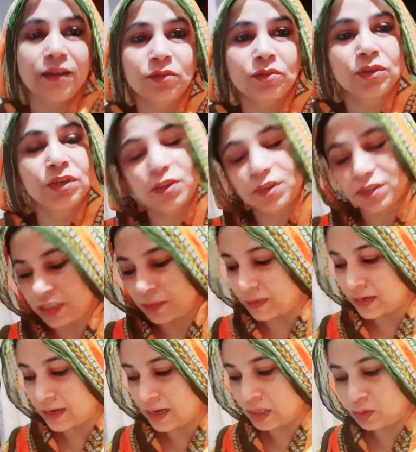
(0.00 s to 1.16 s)
रखूँगी तो इसी में
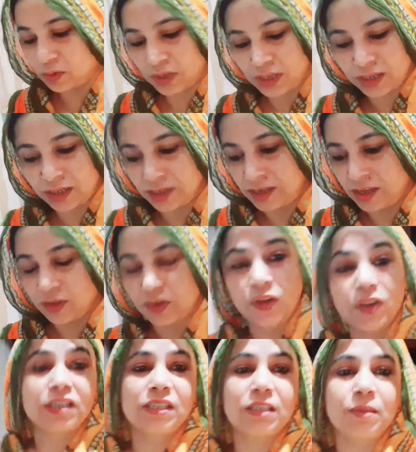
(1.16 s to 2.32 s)
डाल दूँगी
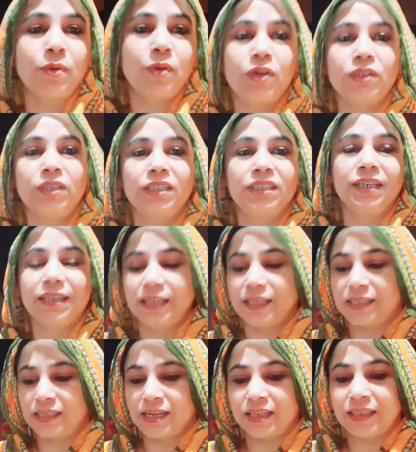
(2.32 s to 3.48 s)
क्योंकि इससे बहुत अच्छा
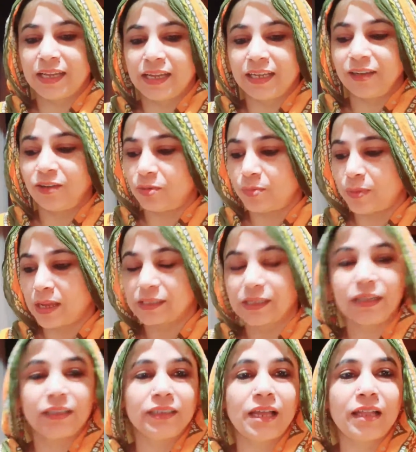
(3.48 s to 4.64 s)
टेस्ट आता है और मैं
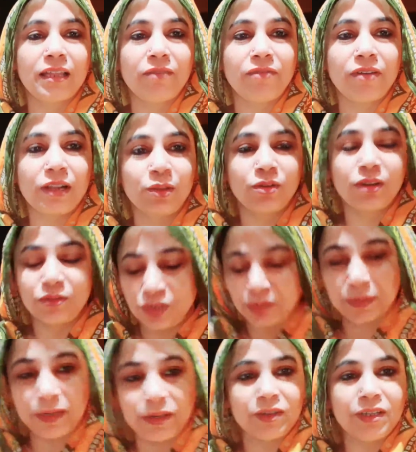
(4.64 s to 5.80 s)
ऐसा ज़्यादा फालतू का वो नहीं
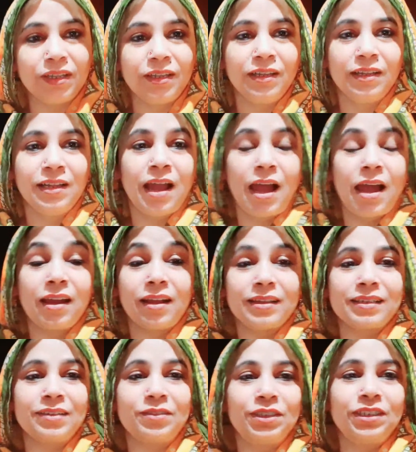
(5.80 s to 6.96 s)
बनाऊँगी हल्का
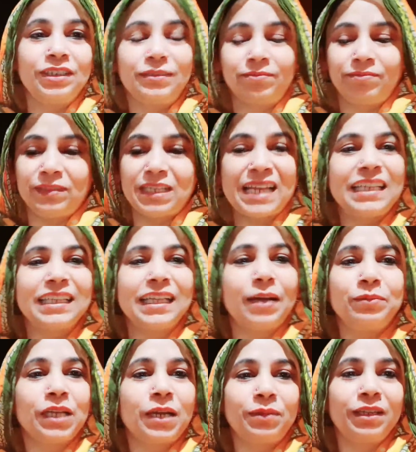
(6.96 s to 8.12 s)
सा वही ज़्यादा ताम
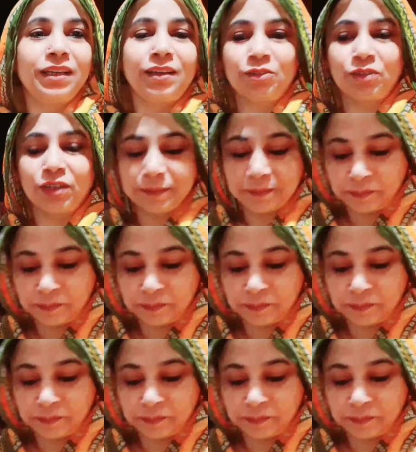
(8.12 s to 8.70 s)
झाम नहीं करूँगी